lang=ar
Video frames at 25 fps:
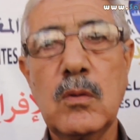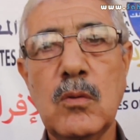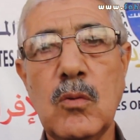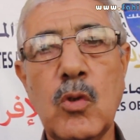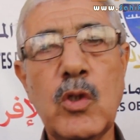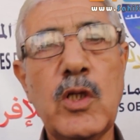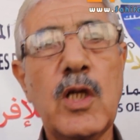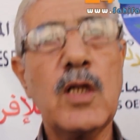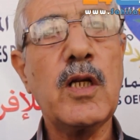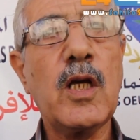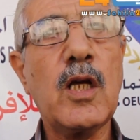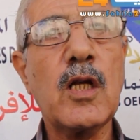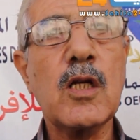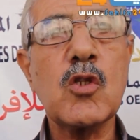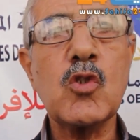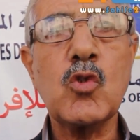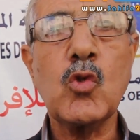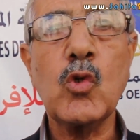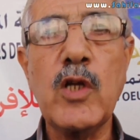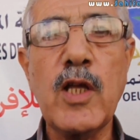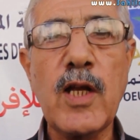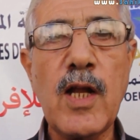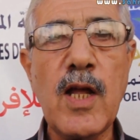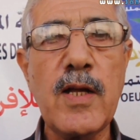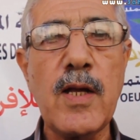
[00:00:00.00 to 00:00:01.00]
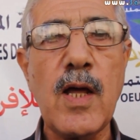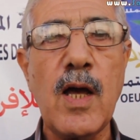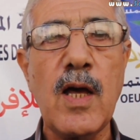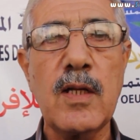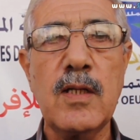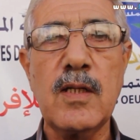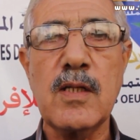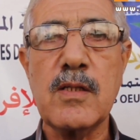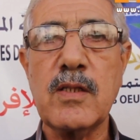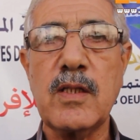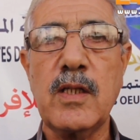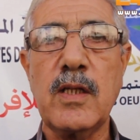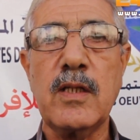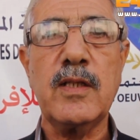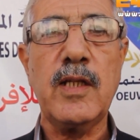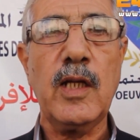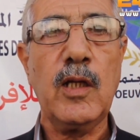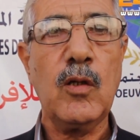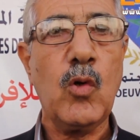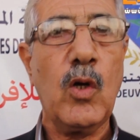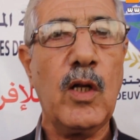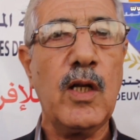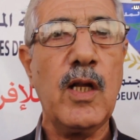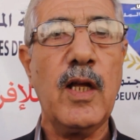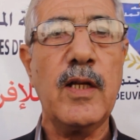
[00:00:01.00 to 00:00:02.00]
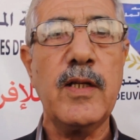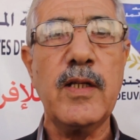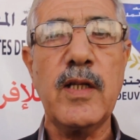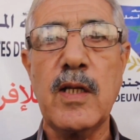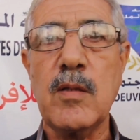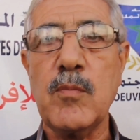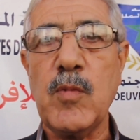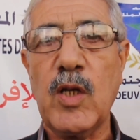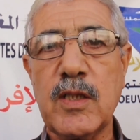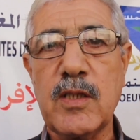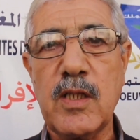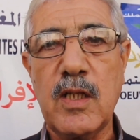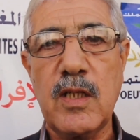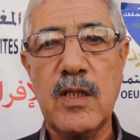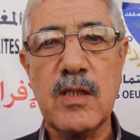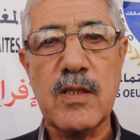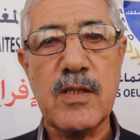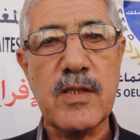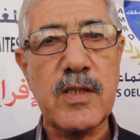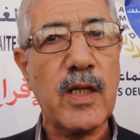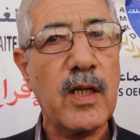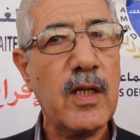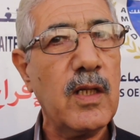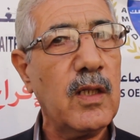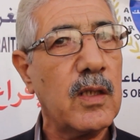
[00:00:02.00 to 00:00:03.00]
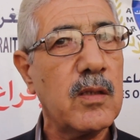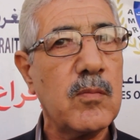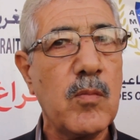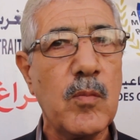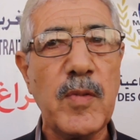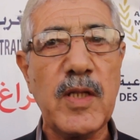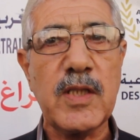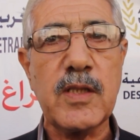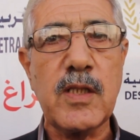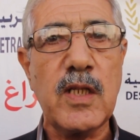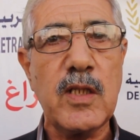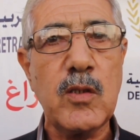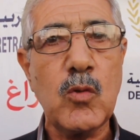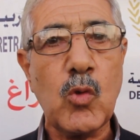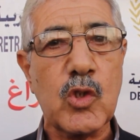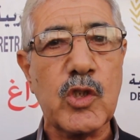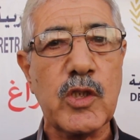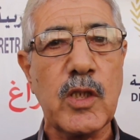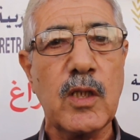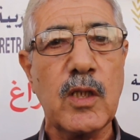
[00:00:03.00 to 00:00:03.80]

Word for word: وكنخلصوا كرانا هاد الناس كيدعوا على اننا محتلين السكن حنا ما محتلينوش